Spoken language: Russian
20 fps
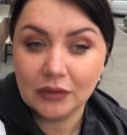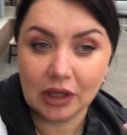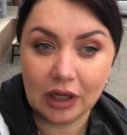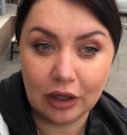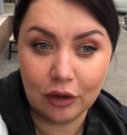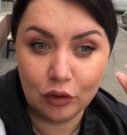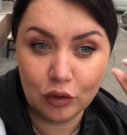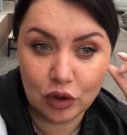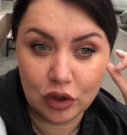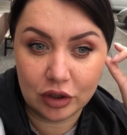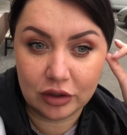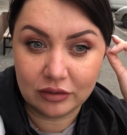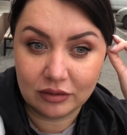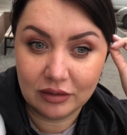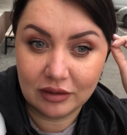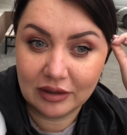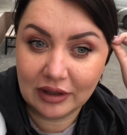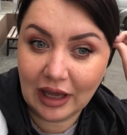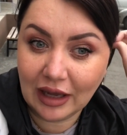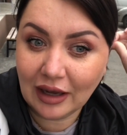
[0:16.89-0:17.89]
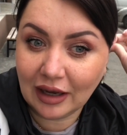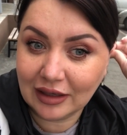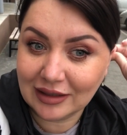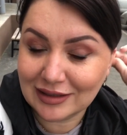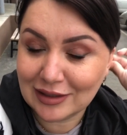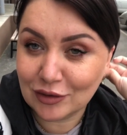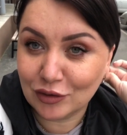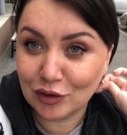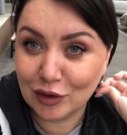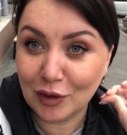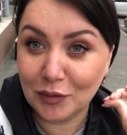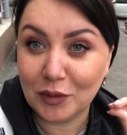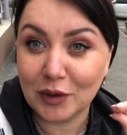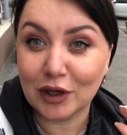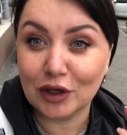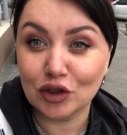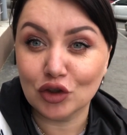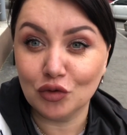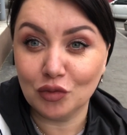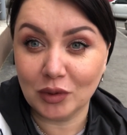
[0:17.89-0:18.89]
Короче, я как делаю? Я
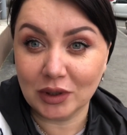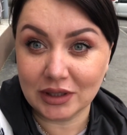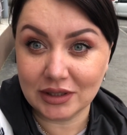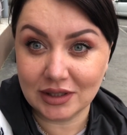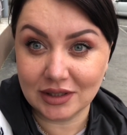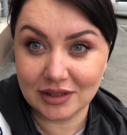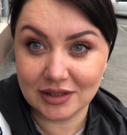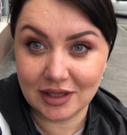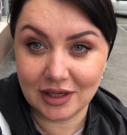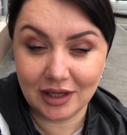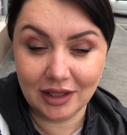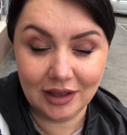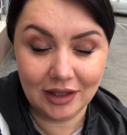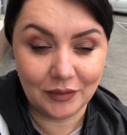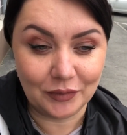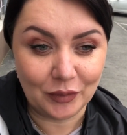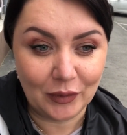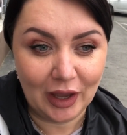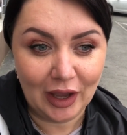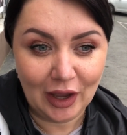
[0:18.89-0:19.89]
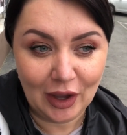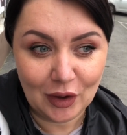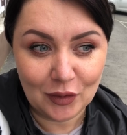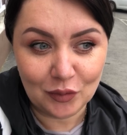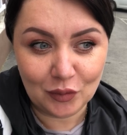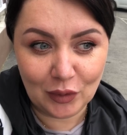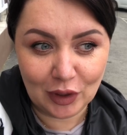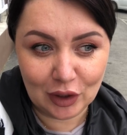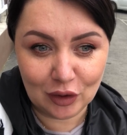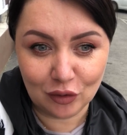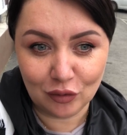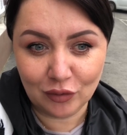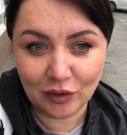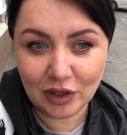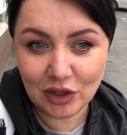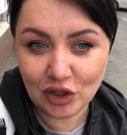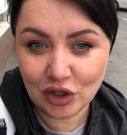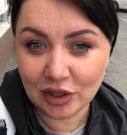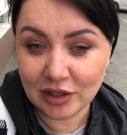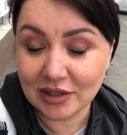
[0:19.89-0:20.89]
прихожу в магазин Зарины, мерю вещи.